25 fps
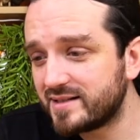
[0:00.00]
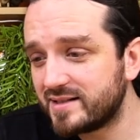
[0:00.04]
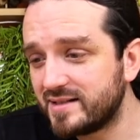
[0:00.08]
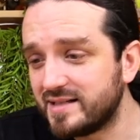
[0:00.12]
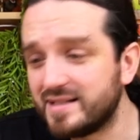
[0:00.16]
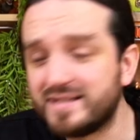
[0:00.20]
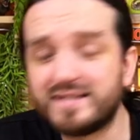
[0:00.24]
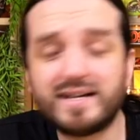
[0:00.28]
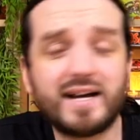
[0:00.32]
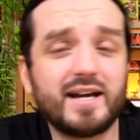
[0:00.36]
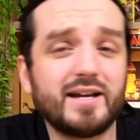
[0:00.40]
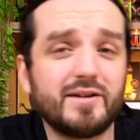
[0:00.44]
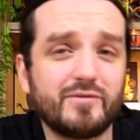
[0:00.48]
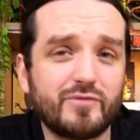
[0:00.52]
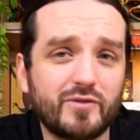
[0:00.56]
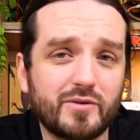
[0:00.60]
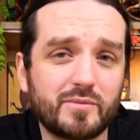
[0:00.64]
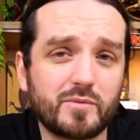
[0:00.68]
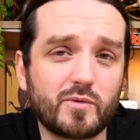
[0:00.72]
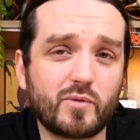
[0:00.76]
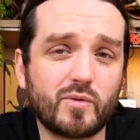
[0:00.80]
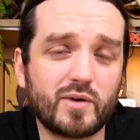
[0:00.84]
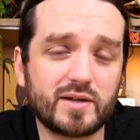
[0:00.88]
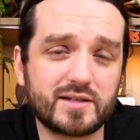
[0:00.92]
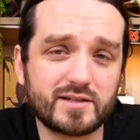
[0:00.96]
Design
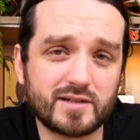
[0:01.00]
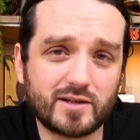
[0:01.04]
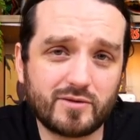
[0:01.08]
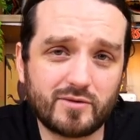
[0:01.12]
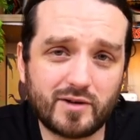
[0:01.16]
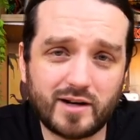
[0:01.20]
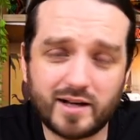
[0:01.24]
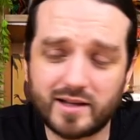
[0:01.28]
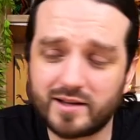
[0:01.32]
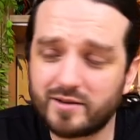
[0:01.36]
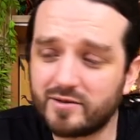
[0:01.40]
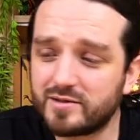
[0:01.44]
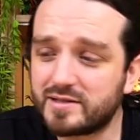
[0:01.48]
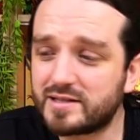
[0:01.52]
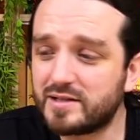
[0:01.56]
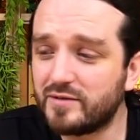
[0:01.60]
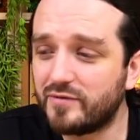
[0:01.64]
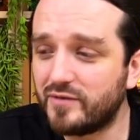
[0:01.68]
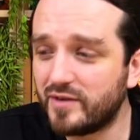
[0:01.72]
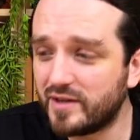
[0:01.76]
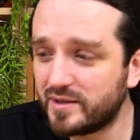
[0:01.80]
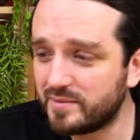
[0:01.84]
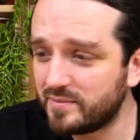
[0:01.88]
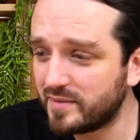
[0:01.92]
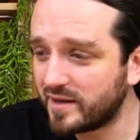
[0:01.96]
vom Quetzalcoatlus
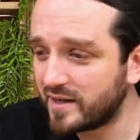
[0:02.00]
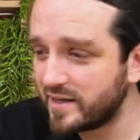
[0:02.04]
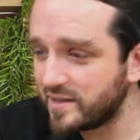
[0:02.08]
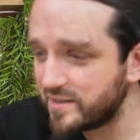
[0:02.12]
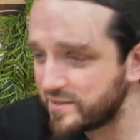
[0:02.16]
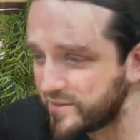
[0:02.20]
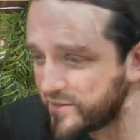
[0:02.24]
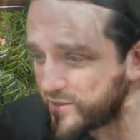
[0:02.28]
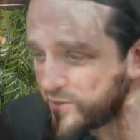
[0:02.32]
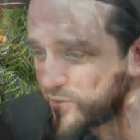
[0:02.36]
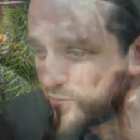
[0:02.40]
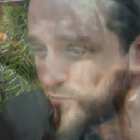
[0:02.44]
gefällt mir richtig